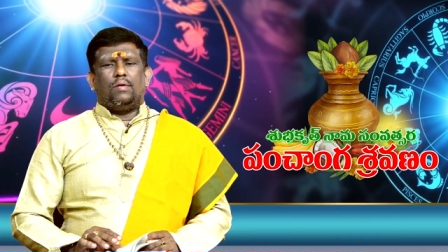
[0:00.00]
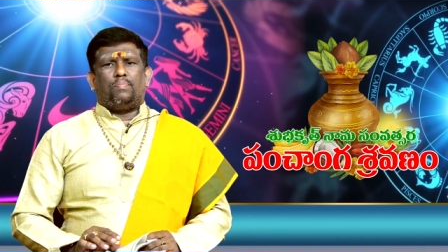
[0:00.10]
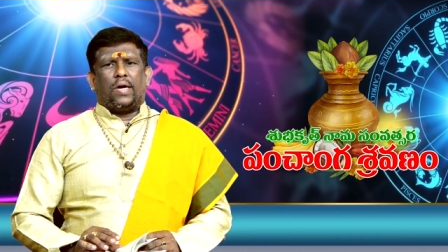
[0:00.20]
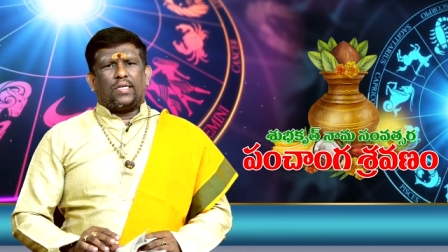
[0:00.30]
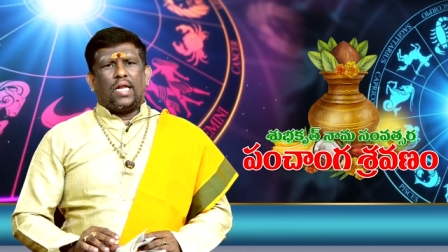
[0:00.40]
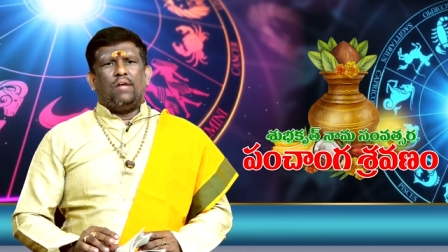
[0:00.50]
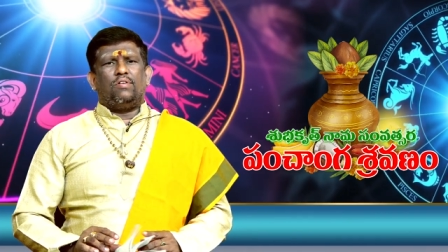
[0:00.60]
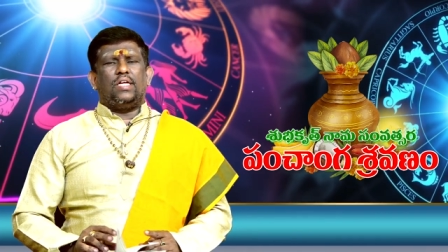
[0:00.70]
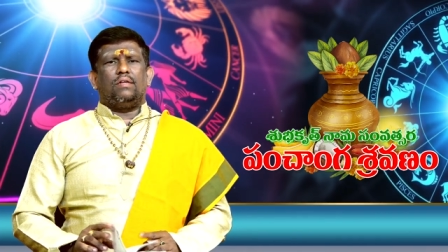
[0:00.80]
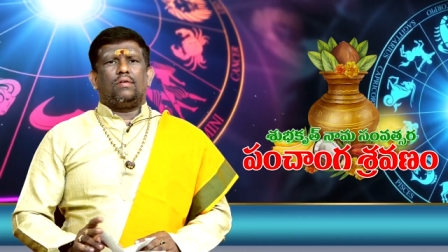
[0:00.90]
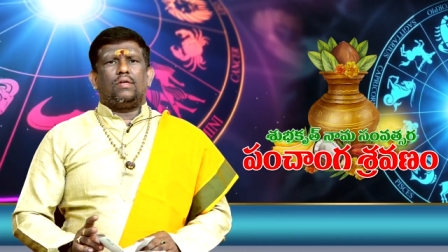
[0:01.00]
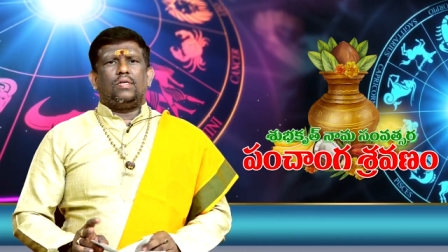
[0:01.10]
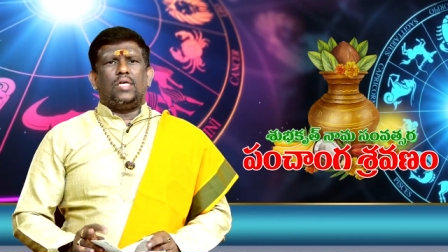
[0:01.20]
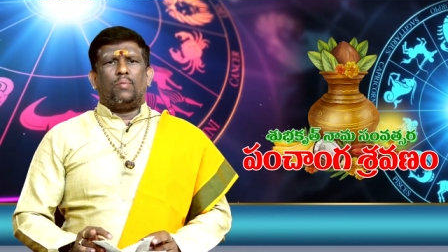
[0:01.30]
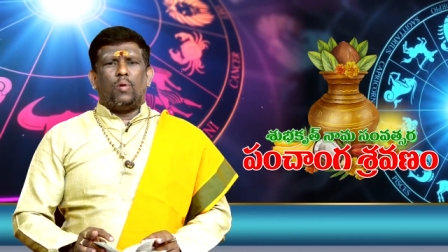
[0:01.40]
పంటలు ఏమిటి
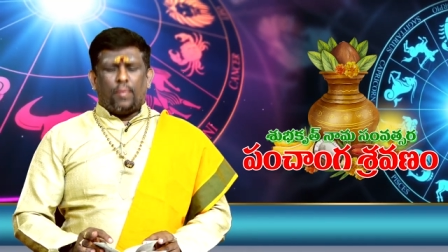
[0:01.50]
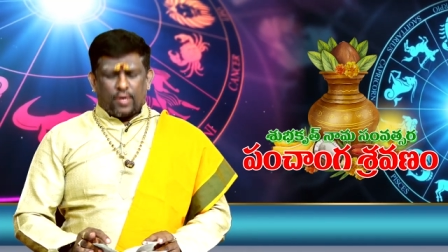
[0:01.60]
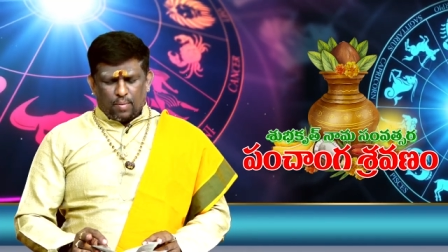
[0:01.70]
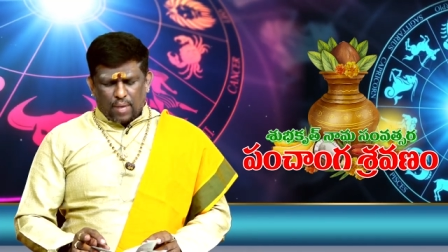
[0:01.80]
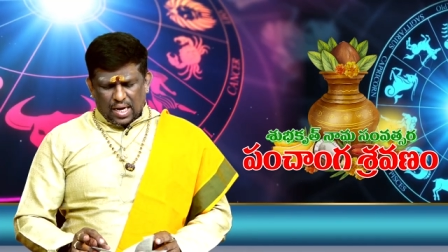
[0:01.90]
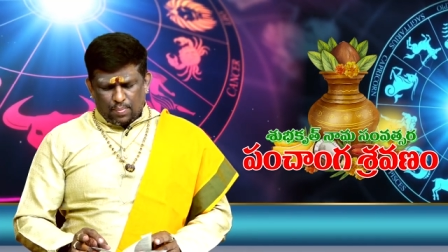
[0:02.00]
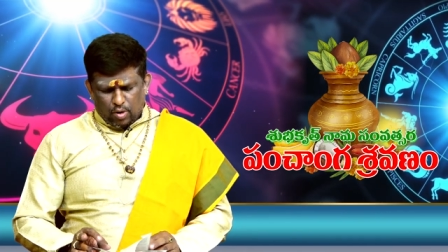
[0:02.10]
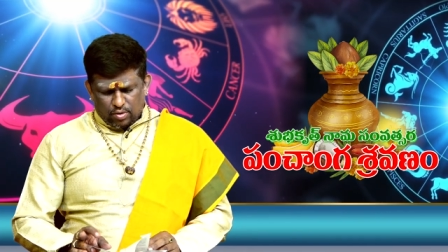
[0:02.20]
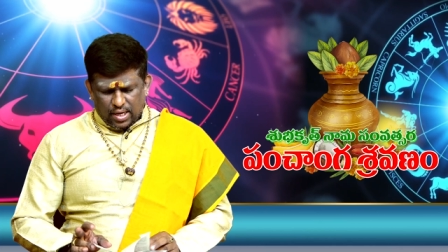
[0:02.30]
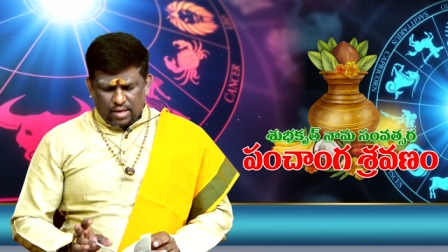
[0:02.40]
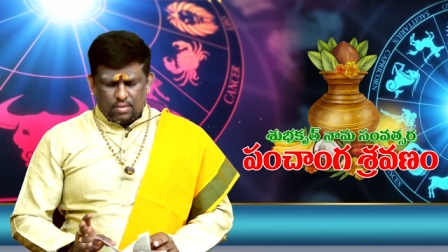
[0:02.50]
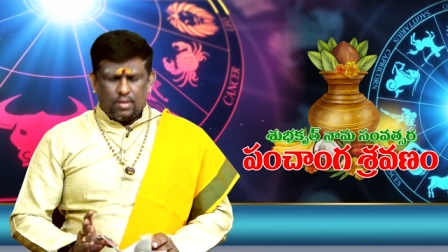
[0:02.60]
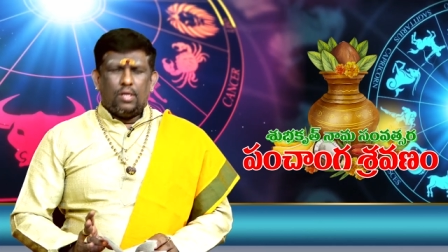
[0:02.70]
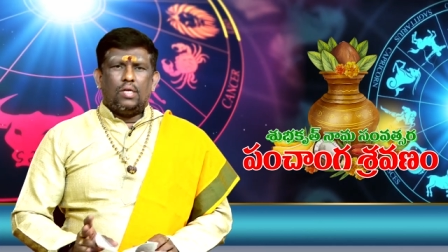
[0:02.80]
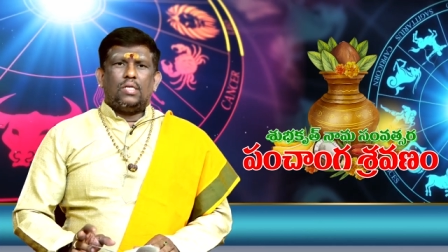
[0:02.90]
ఎరుపు పంటలు బాగా పండుతాయి
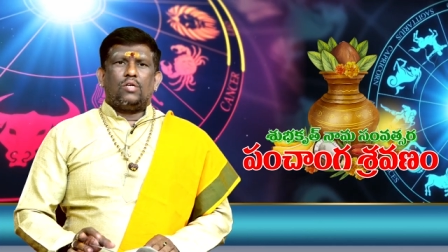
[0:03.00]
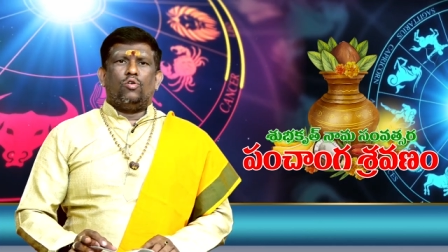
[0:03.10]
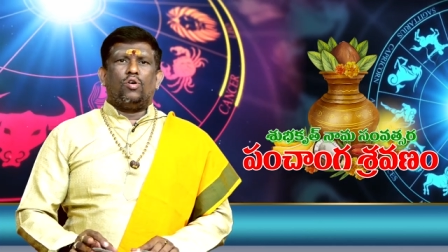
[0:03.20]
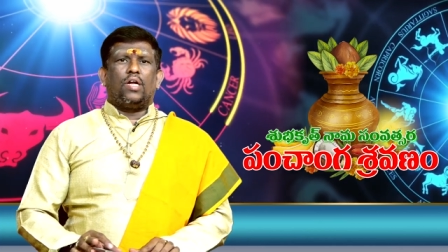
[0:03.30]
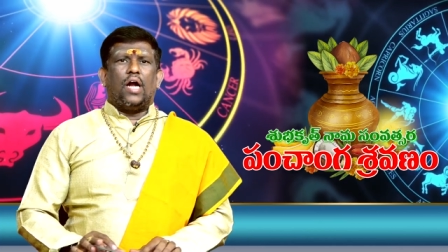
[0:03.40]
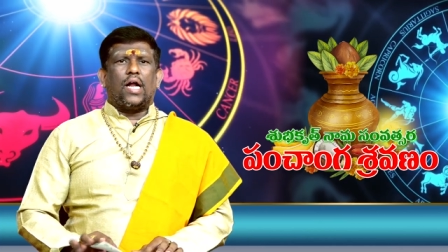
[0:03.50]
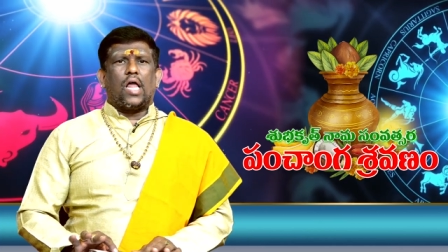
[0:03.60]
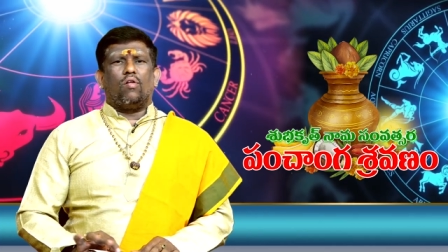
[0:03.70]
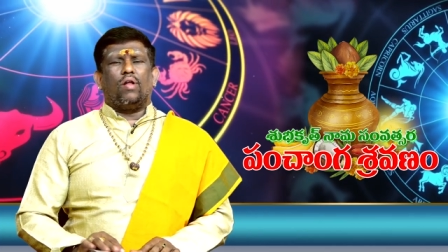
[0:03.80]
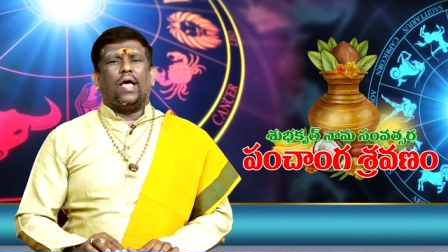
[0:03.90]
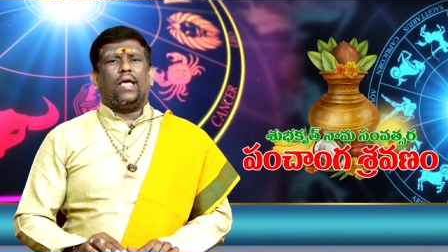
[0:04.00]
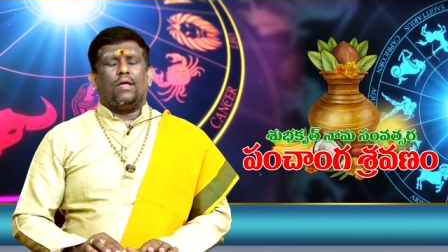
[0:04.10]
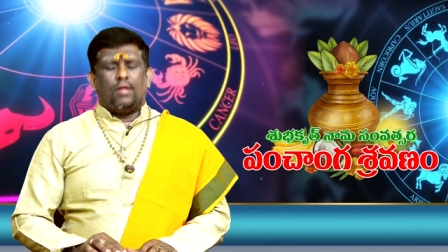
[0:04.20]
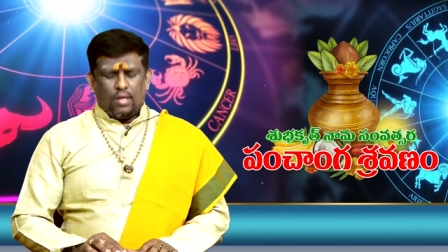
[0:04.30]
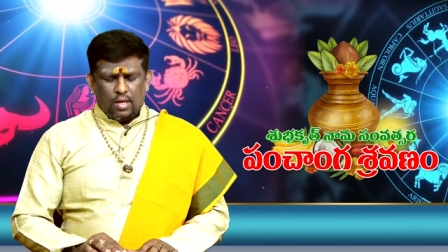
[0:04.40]
రెండు గ్రహణాలు ఉన్నాయి
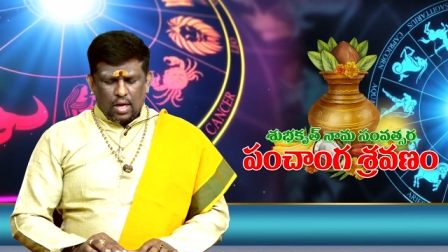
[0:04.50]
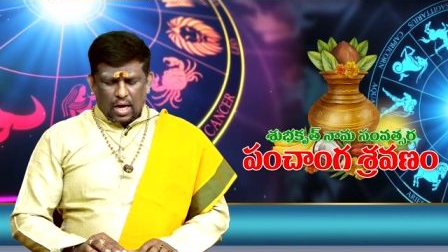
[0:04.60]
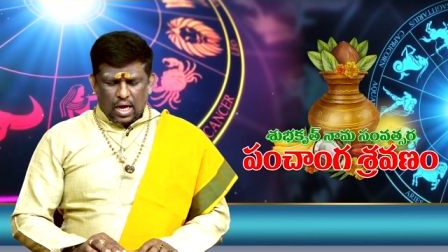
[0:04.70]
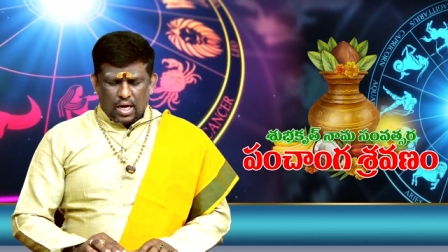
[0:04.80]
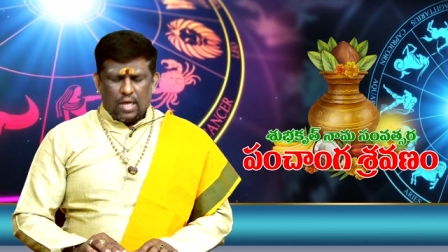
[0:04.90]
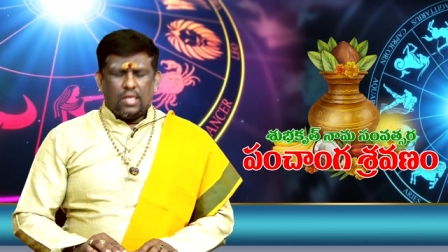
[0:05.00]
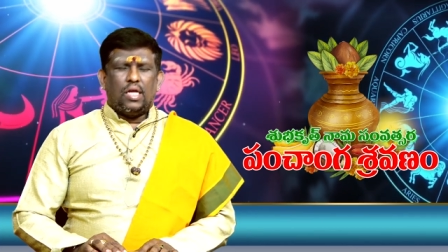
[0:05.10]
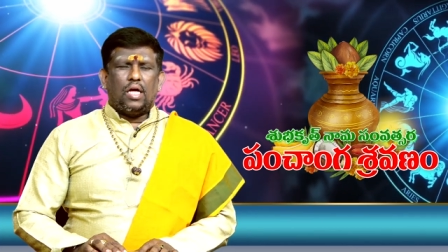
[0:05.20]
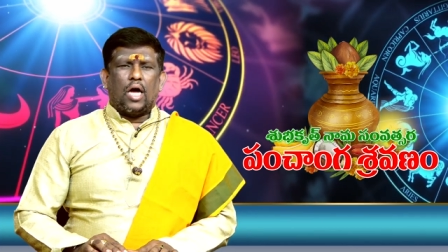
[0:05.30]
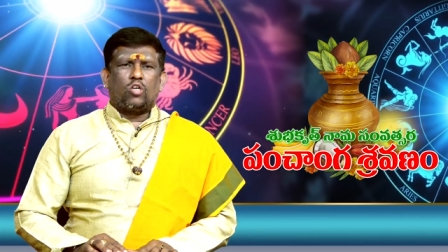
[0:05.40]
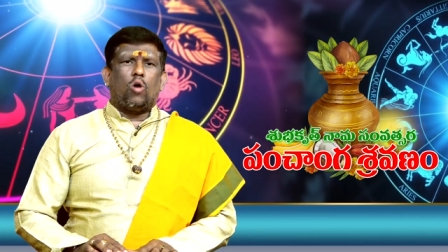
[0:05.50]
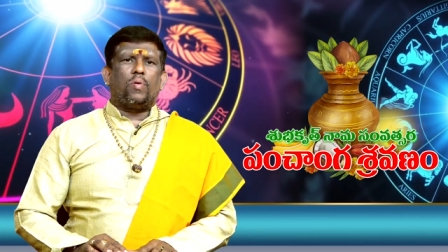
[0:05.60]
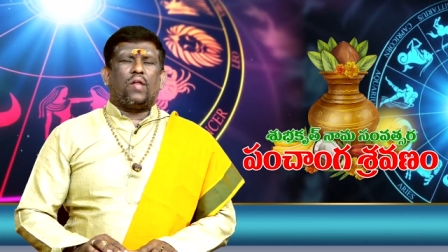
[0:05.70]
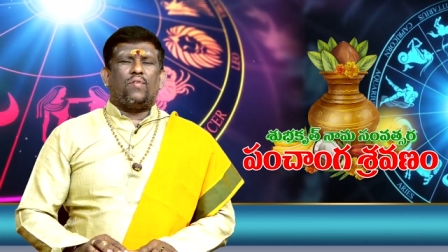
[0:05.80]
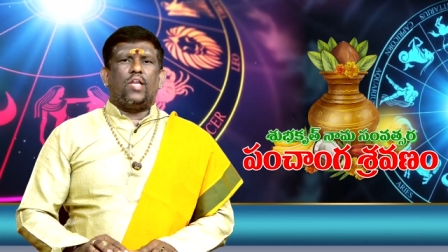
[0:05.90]
అక్టోబర్
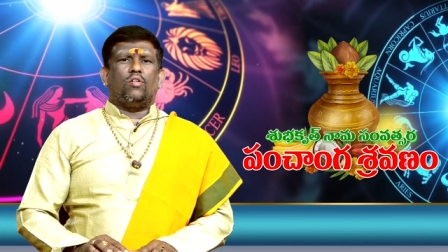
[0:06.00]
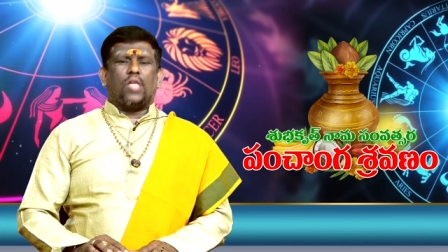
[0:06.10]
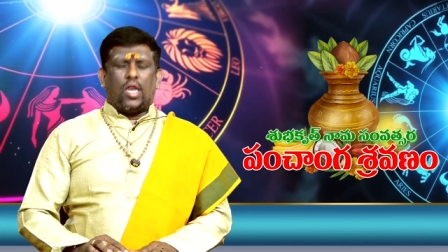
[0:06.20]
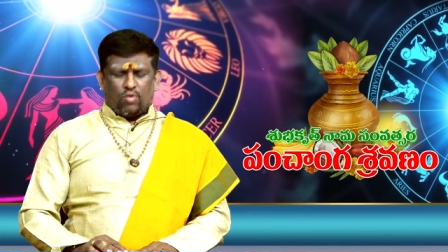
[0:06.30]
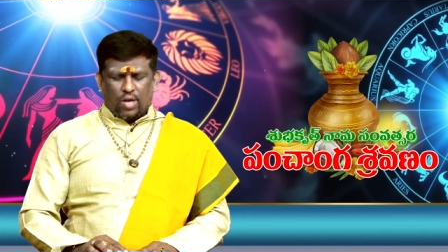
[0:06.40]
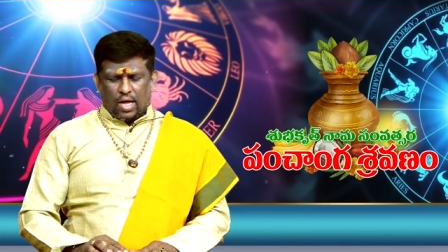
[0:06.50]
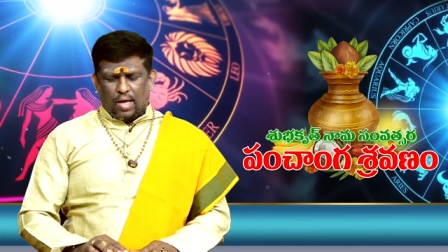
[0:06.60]
ఇరవై ఐదో తారీఖున